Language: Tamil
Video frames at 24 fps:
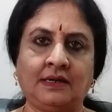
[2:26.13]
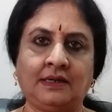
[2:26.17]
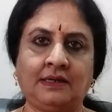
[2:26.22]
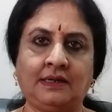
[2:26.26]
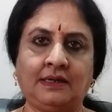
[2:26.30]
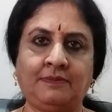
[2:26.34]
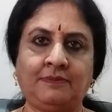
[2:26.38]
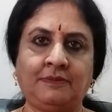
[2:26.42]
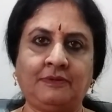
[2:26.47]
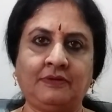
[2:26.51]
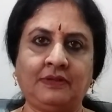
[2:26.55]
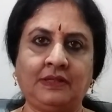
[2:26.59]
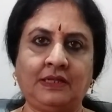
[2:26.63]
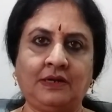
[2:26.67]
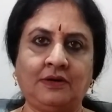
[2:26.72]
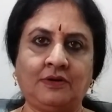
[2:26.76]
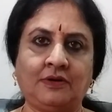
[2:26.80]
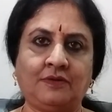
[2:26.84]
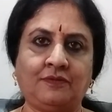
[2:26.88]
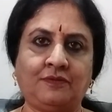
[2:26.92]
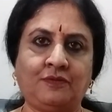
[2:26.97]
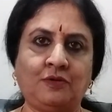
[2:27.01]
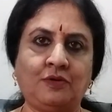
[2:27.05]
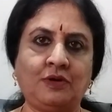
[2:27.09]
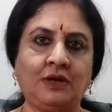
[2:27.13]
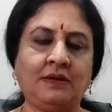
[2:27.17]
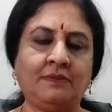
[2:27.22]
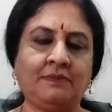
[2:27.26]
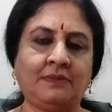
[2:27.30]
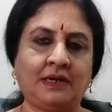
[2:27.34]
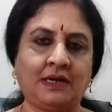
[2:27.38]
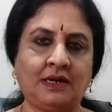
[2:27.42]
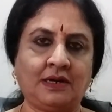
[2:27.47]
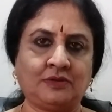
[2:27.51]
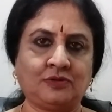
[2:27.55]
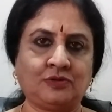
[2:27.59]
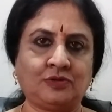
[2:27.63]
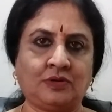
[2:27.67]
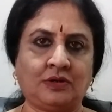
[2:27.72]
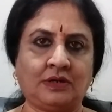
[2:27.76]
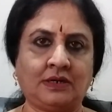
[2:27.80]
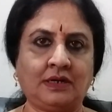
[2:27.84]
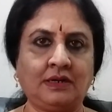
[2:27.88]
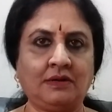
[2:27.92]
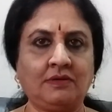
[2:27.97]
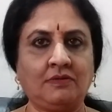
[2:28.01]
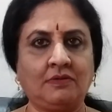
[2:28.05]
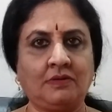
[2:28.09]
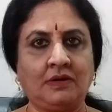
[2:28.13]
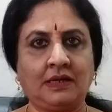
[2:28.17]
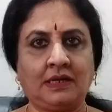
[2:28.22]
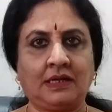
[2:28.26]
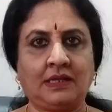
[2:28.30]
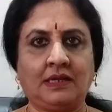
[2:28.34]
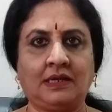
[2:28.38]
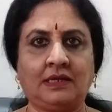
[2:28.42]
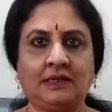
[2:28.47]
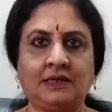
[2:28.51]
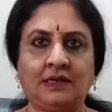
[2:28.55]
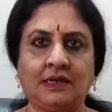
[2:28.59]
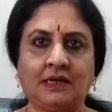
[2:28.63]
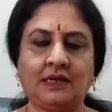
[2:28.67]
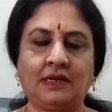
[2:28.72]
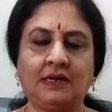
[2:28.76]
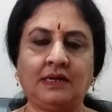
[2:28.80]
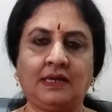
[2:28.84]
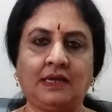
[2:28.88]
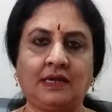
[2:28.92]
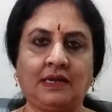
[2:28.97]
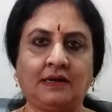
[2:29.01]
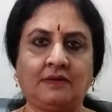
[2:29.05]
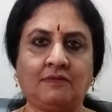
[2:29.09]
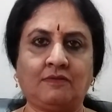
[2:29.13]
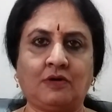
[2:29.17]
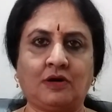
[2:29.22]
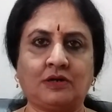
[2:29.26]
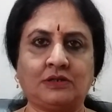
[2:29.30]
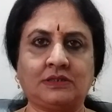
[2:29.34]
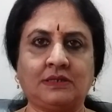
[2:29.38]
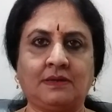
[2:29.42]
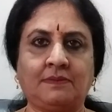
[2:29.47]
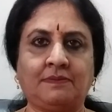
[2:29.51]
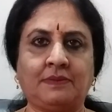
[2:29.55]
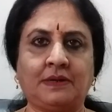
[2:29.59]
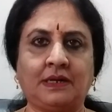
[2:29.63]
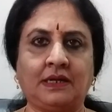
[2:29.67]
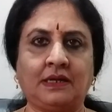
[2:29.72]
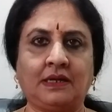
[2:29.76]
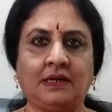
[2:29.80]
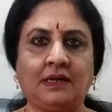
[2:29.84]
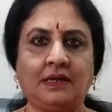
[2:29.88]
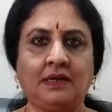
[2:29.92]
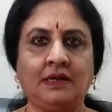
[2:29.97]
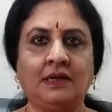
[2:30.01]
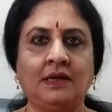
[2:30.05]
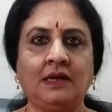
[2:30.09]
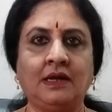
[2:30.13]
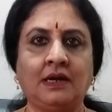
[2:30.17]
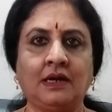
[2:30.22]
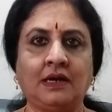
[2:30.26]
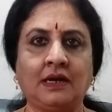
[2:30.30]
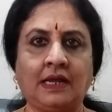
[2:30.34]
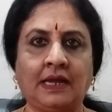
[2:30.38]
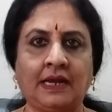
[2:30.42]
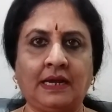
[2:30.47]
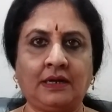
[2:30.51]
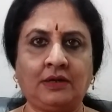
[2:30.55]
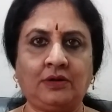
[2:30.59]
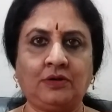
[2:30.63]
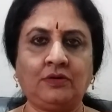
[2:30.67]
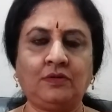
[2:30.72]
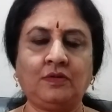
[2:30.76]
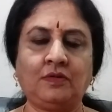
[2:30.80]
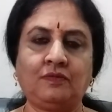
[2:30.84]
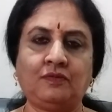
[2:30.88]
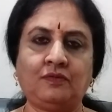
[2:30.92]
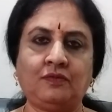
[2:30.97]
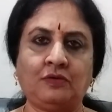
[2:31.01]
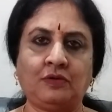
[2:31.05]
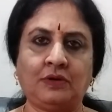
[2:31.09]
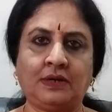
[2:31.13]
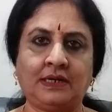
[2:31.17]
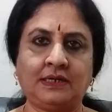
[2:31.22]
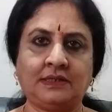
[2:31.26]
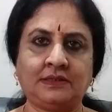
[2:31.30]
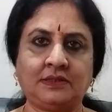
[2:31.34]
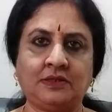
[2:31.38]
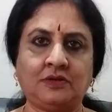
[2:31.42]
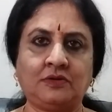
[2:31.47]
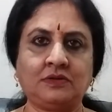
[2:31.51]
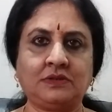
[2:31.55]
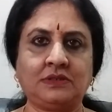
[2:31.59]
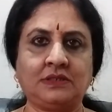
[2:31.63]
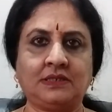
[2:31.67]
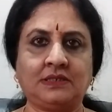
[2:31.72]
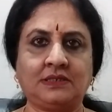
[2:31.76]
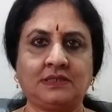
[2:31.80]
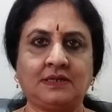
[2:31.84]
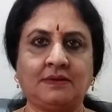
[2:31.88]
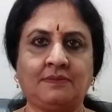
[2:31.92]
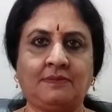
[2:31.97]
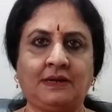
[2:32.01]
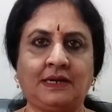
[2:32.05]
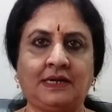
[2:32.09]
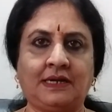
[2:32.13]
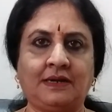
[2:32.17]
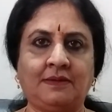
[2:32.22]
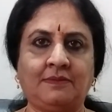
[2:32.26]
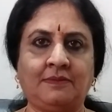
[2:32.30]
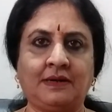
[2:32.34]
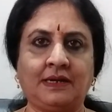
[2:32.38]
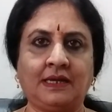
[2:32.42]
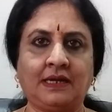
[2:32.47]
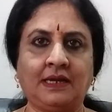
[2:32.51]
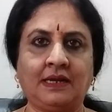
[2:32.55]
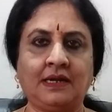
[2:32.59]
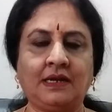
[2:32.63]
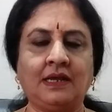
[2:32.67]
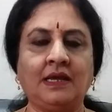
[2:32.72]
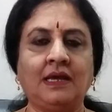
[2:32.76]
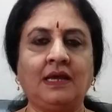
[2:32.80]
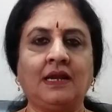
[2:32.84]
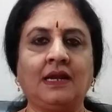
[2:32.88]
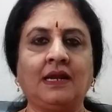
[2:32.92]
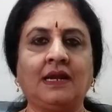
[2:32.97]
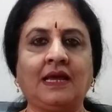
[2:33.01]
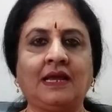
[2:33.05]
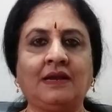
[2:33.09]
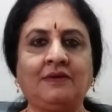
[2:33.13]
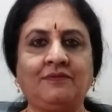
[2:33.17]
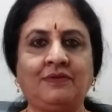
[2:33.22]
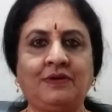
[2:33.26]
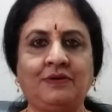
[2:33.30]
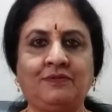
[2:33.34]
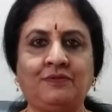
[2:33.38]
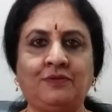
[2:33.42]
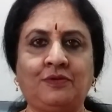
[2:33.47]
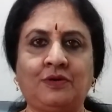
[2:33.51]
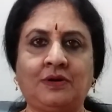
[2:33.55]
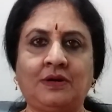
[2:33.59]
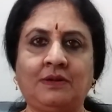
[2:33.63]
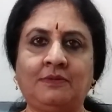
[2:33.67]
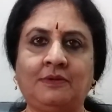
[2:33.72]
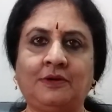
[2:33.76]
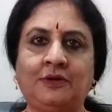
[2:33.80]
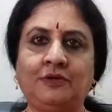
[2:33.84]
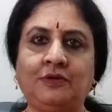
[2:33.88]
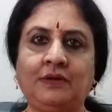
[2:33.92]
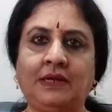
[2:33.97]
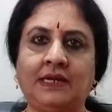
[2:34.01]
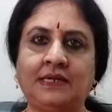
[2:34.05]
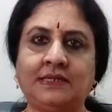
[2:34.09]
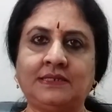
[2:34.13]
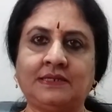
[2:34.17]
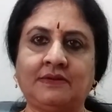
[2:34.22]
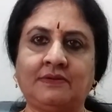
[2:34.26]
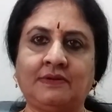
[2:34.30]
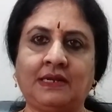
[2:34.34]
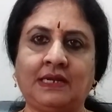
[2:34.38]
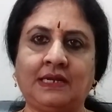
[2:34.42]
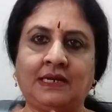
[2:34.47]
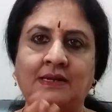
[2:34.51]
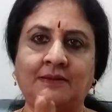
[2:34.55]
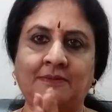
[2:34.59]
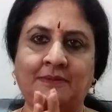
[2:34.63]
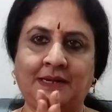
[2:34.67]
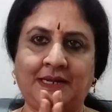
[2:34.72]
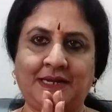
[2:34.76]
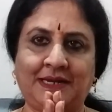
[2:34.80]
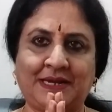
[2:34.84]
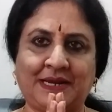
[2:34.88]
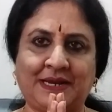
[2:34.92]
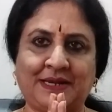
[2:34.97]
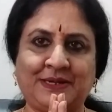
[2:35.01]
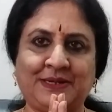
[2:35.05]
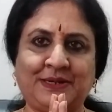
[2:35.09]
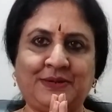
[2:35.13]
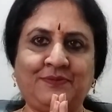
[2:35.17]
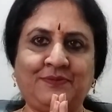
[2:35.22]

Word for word: இப்போ வந்து என்னோடய ஃபோன் நம்பர் நான் சொல்கிறேன் உங்களுக்கு எதாவதுனாக்கா நீங்கள் எனக்கு வாட்ஸ்அப் பண்ணுங்கள் நைன் டூ ஃபோர் எயிட் ஜீரோ சிக்ஸ் டபுள் எயிட் டபுள் நைன் நைன் ஃபைவ் ஃபோர் டபுள் டூ எயிட் செவன் எயிட் டபுள் நைன் நன்றி